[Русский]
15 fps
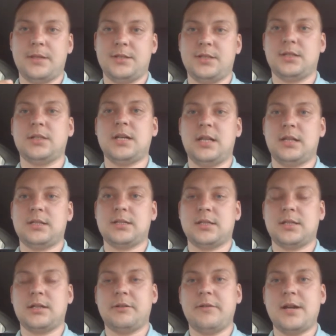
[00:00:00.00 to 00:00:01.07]
Сигналка
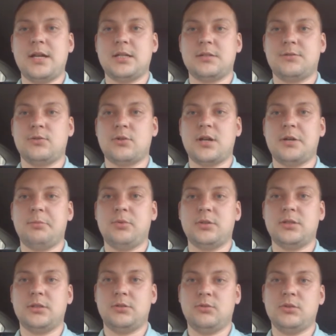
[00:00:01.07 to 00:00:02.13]
закрывается, все
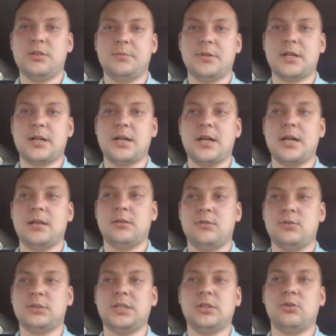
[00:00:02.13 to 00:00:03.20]
работает, но не моргает.
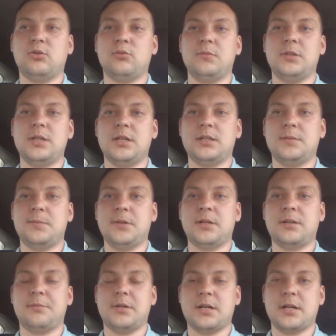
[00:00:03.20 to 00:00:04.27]
Но зато у меня
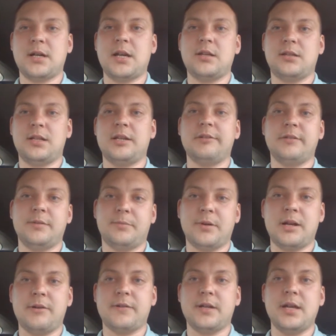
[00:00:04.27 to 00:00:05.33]
теперь моргает левый и
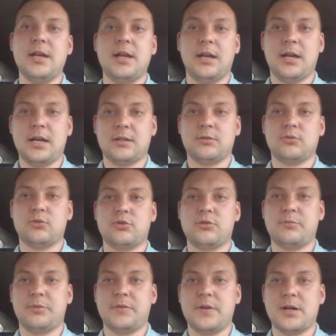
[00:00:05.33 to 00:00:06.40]
правый, как
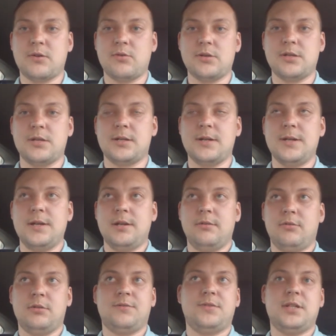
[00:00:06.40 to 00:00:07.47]
нужно поворотник.
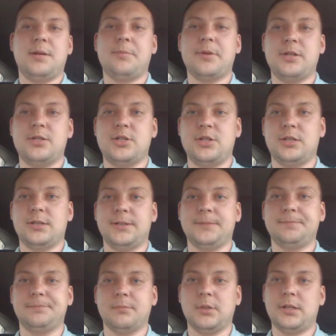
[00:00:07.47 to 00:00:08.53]
Вот вся причина
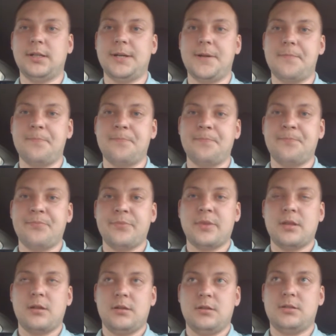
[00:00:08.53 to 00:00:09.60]
была.
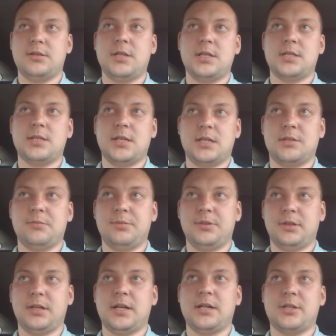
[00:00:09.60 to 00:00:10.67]
Естественно, надо
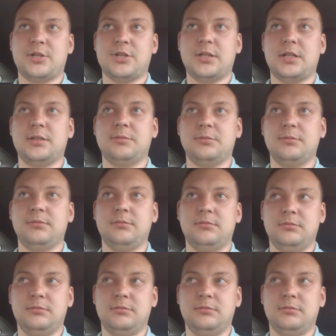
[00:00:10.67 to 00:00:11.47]
было, конечно, надо